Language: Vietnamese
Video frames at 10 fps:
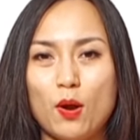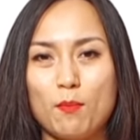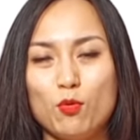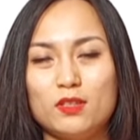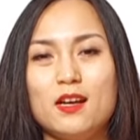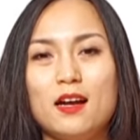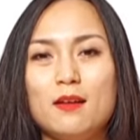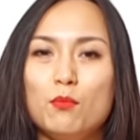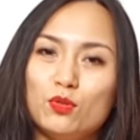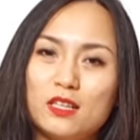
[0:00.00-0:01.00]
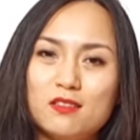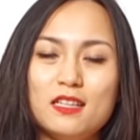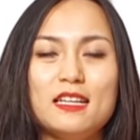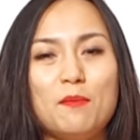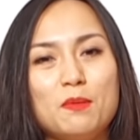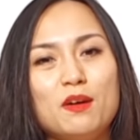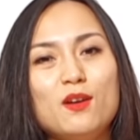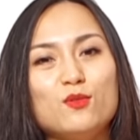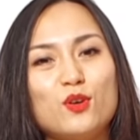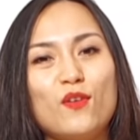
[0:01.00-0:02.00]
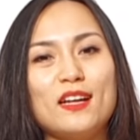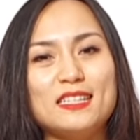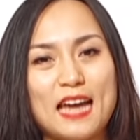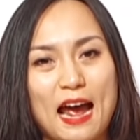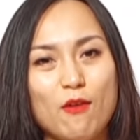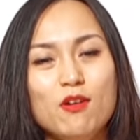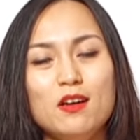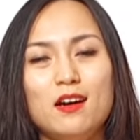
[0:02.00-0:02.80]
khoảng một tiếng một tiếng rưỡi sau mình bắt đầu cho con ăn cháo